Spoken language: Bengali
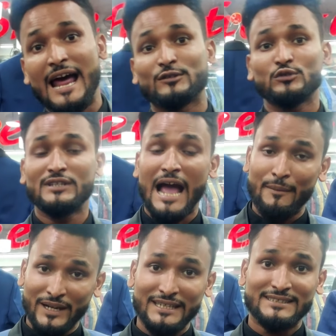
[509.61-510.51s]
আর যদি
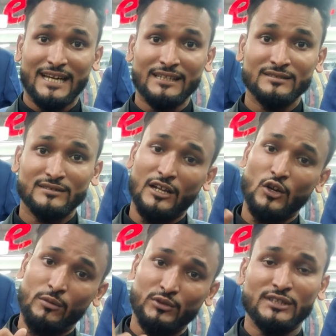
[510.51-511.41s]
আমাকে চান
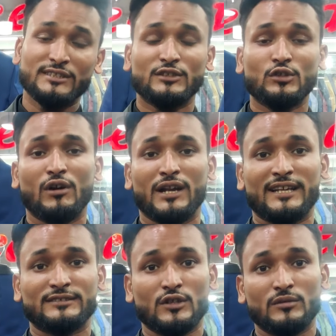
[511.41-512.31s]
তাহলে অবশ্যই শীতল
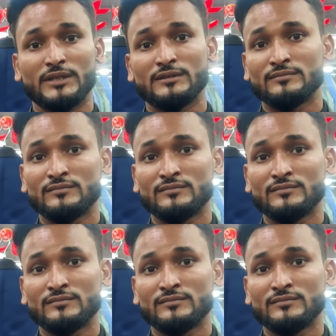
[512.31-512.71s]
ওয়ানে আসতে হবে